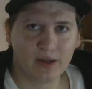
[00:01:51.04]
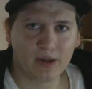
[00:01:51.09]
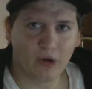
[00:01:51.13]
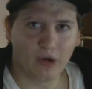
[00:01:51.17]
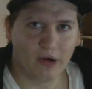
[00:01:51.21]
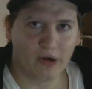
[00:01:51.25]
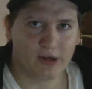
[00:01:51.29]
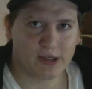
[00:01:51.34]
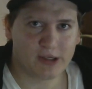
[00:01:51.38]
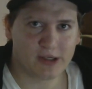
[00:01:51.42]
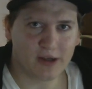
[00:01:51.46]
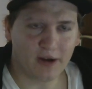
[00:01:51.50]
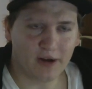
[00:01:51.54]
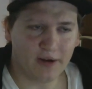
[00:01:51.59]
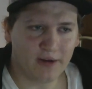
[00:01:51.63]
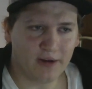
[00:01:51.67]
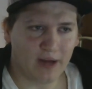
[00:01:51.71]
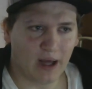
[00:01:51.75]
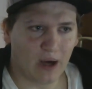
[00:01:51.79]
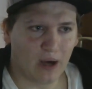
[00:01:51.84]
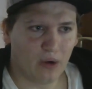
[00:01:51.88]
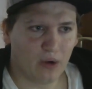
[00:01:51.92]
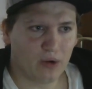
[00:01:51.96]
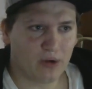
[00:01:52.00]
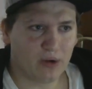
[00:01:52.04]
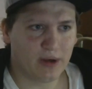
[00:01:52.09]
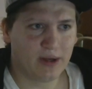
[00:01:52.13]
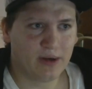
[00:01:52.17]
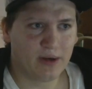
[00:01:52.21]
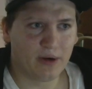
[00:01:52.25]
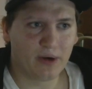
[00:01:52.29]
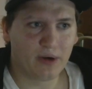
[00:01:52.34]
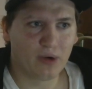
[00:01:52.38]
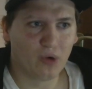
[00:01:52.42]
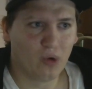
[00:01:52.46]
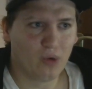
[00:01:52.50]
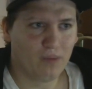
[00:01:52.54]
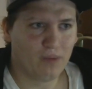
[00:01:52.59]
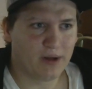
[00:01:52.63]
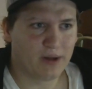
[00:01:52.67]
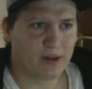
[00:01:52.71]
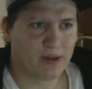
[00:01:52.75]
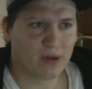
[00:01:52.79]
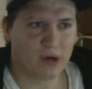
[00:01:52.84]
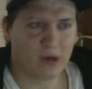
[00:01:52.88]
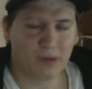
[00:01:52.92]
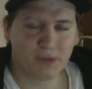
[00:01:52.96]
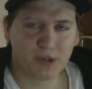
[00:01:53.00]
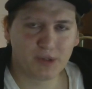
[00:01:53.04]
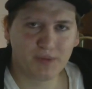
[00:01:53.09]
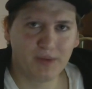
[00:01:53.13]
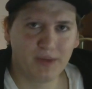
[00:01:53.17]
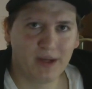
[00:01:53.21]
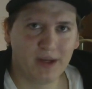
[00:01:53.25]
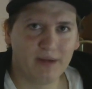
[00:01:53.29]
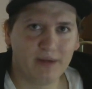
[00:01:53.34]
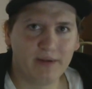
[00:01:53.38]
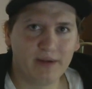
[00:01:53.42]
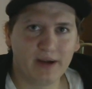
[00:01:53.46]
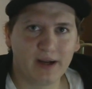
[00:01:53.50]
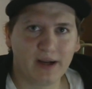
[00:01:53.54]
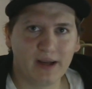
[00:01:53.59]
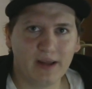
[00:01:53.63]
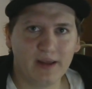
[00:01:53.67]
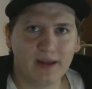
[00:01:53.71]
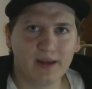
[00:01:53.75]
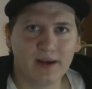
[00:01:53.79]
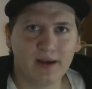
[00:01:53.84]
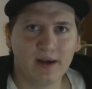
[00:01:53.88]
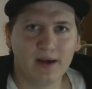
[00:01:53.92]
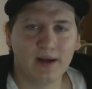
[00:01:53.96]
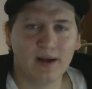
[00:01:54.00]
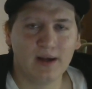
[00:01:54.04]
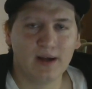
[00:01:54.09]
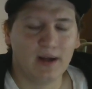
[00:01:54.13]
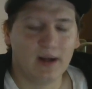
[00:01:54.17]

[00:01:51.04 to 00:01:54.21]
in Deutschland, auch in Europa, ein Top-Spieler wirklich